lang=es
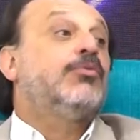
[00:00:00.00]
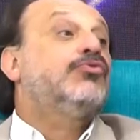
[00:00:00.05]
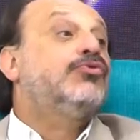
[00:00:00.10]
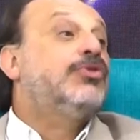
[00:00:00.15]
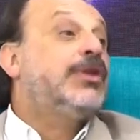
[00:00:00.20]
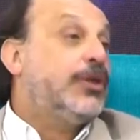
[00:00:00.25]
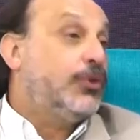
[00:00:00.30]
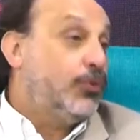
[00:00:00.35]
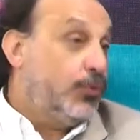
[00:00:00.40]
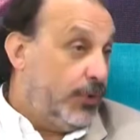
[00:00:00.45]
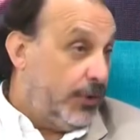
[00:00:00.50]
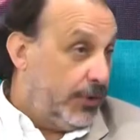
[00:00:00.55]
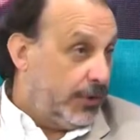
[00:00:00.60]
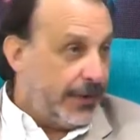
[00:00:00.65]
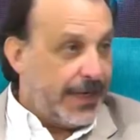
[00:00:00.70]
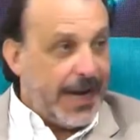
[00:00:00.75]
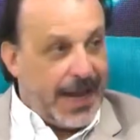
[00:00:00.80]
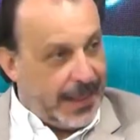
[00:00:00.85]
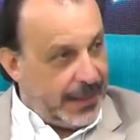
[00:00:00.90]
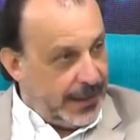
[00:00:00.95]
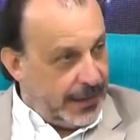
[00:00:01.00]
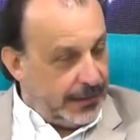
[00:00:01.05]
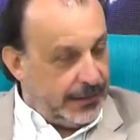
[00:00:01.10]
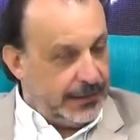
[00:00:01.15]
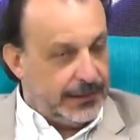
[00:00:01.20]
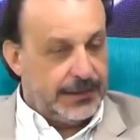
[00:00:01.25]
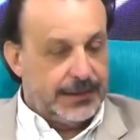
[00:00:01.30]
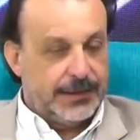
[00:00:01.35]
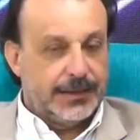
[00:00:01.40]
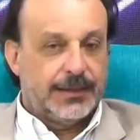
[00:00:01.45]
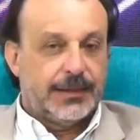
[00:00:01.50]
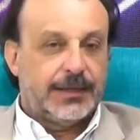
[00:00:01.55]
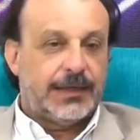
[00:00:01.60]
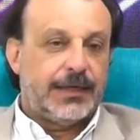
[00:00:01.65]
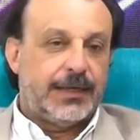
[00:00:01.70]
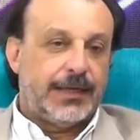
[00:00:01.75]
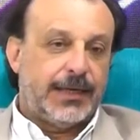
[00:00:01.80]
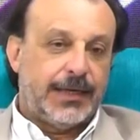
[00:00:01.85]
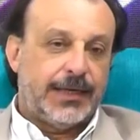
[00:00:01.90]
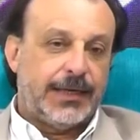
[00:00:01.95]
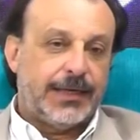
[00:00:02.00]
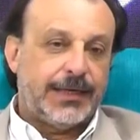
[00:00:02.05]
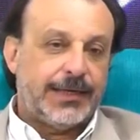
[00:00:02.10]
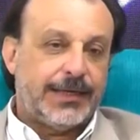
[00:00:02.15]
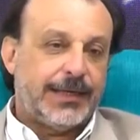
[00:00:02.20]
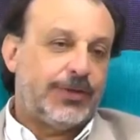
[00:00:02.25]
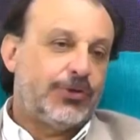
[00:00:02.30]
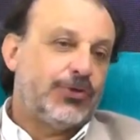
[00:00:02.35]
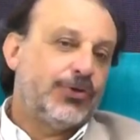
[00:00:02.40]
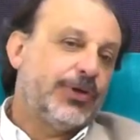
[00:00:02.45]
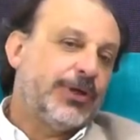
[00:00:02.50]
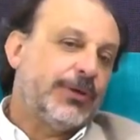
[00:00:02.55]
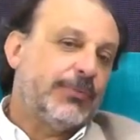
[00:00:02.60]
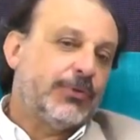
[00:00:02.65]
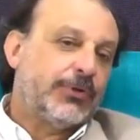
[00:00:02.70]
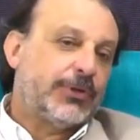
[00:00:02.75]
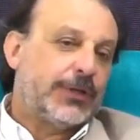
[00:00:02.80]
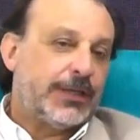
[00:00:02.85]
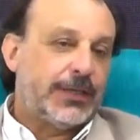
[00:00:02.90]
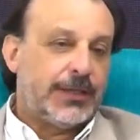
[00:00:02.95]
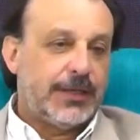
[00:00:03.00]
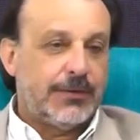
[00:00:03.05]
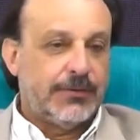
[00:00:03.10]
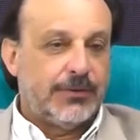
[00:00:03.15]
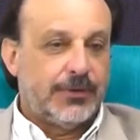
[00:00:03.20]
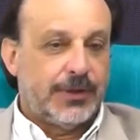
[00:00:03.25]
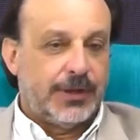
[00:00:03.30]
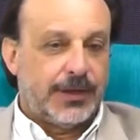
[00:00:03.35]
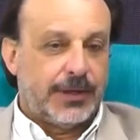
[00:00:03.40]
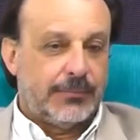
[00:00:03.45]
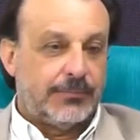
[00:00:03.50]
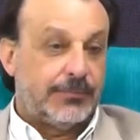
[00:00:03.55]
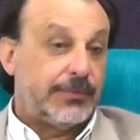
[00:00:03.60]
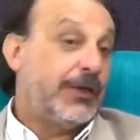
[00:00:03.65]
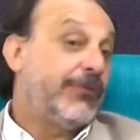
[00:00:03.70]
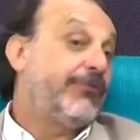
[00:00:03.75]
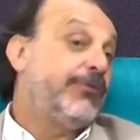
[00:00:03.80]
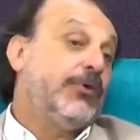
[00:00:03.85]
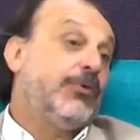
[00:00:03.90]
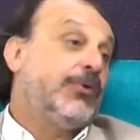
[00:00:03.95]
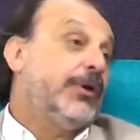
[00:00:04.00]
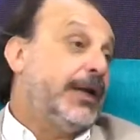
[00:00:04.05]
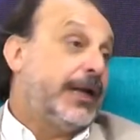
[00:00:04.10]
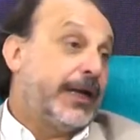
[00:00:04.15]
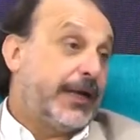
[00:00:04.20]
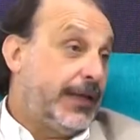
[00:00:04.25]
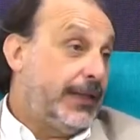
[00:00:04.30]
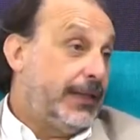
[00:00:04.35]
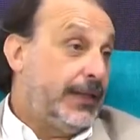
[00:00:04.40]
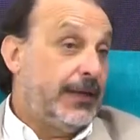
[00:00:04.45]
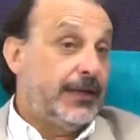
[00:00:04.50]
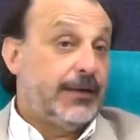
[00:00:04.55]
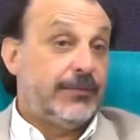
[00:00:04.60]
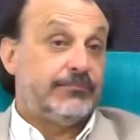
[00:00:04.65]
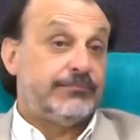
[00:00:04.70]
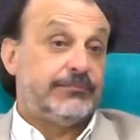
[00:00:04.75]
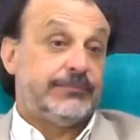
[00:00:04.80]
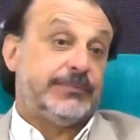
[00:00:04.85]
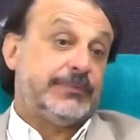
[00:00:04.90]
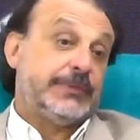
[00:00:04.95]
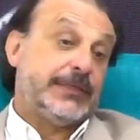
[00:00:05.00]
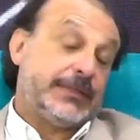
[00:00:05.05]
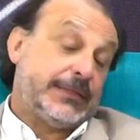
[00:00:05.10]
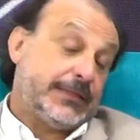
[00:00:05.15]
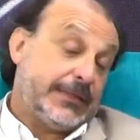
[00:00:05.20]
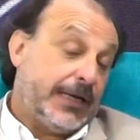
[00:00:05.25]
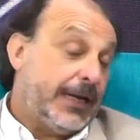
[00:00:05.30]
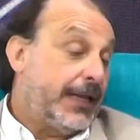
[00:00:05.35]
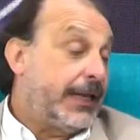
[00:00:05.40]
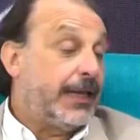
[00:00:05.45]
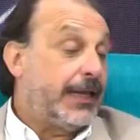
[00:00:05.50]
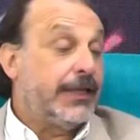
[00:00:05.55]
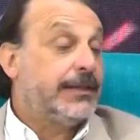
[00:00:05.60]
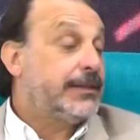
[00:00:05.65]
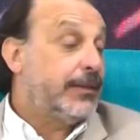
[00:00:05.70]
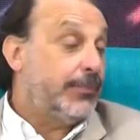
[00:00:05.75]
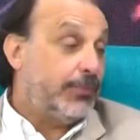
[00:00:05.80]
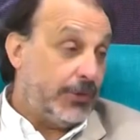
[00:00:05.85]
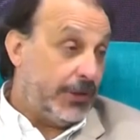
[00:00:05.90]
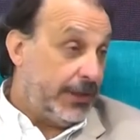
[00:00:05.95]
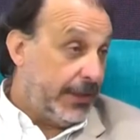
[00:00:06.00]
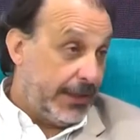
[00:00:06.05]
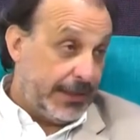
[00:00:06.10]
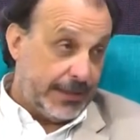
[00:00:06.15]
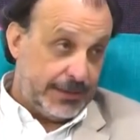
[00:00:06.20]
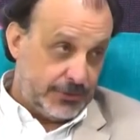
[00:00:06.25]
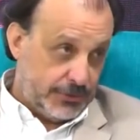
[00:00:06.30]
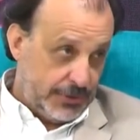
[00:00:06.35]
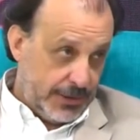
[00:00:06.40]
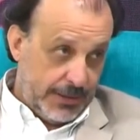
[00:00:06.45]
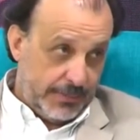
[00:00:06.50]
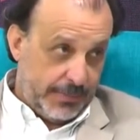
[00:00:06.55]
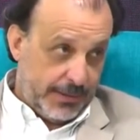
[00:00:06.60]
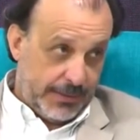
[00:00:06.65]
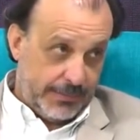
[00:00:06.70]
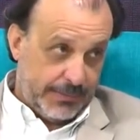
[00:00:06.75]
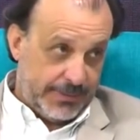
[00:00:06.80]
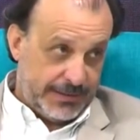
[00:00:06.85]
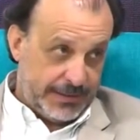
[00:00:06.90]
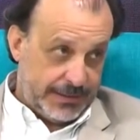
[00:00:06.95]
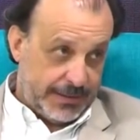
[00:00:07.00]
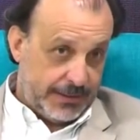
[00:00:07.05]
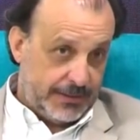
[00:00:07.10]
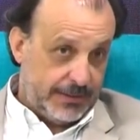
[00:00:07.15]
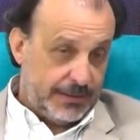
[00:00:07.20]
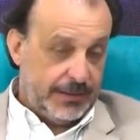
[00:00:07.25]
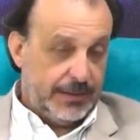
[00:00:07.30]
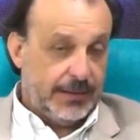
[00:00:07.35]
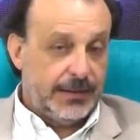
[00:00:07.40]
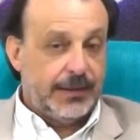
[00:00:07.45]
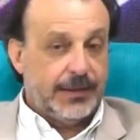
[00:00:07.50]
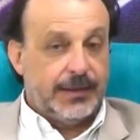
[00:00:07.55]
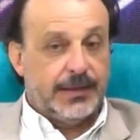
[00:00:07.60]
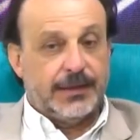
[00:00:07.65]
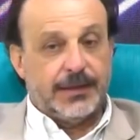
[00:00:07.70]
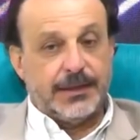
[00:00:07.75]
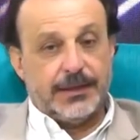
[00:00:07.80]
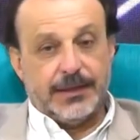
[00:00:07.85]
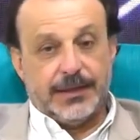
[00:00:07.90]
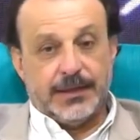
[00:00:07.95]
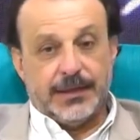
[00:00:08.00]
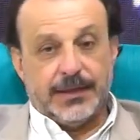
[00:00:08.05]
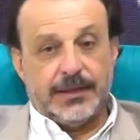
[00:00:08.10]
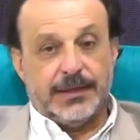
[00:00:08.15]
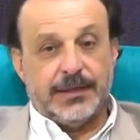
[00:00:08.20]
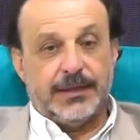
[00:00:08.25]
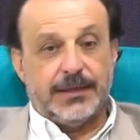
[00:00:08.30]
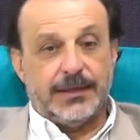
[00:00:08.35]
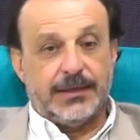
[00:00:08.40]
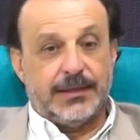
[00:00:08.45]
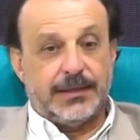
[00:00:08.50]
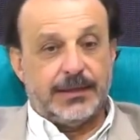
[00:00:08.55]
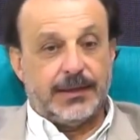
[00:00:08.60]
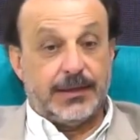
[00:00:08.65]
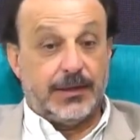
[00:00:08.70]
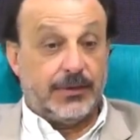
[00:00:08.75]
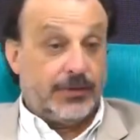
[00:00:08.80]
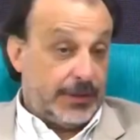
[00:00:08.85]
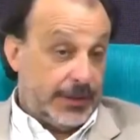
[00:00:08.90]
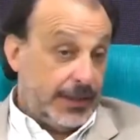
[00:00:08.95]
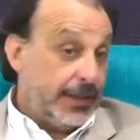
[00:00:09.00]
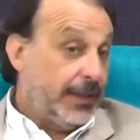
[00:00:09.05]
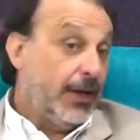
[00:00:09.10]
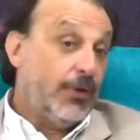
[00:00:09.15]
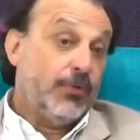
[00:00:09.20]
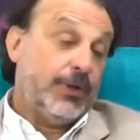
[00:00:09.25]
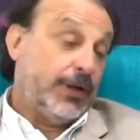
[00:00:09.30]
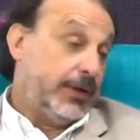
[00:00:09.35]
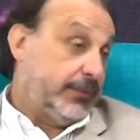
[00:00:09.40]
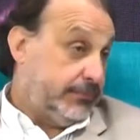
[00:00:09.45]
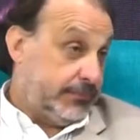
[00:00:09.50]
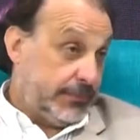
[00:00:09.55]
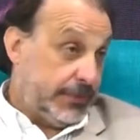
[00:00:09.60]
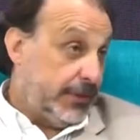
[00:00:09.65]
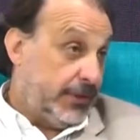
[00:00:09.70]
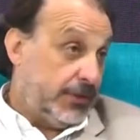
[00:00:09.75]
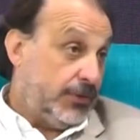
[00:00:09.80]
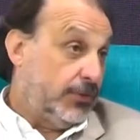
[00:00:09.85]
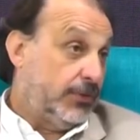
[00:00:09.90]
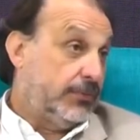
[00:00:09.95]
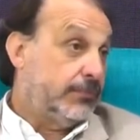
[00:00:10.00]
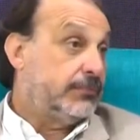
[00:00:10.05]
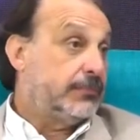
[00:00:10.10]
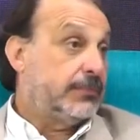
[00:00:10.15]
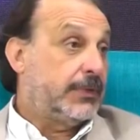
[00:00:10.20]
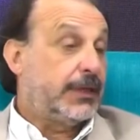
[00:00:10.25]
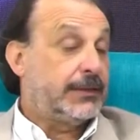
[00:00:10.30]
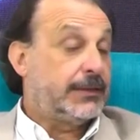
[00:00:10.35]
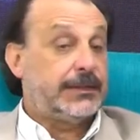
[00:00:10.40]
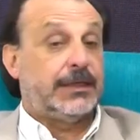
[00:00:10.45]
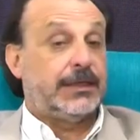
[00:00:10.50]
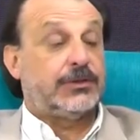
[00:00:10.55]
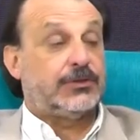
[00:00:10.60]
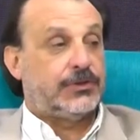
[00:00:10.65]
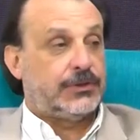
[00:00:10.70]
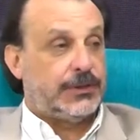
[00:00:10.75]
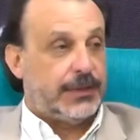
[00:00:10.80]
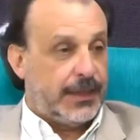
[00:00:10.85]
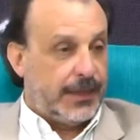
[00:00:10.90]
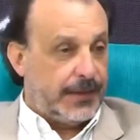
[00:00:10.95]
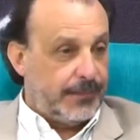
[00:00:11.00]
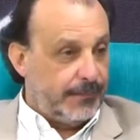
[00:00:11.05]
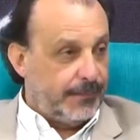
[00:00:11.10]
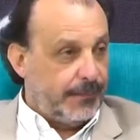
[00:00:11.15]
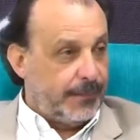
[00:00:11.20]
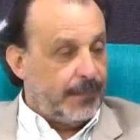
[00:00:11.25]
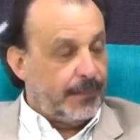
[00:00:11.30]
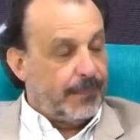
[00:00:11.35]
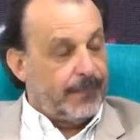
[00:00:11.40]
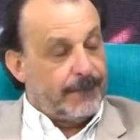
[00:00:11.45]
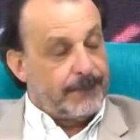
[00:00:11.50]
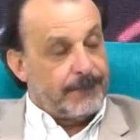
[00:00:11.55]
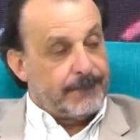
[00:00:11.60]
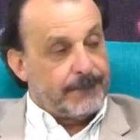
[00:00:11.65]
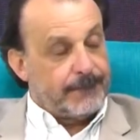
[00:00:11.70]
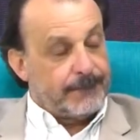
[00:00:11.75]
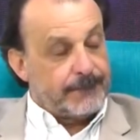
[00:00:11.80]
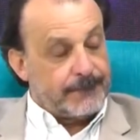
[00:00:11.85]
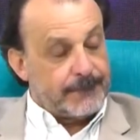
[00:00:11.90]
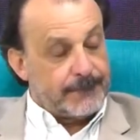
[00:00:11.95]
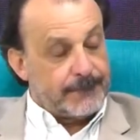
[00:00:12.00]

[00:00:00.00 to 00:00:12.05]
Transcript: un título, nada. Eh, y esto es demostrativo de qué figura en la agenda de la exigencia política nacional para empezar. Y creo que está en deuda en esto hacia la sociedad. Ahí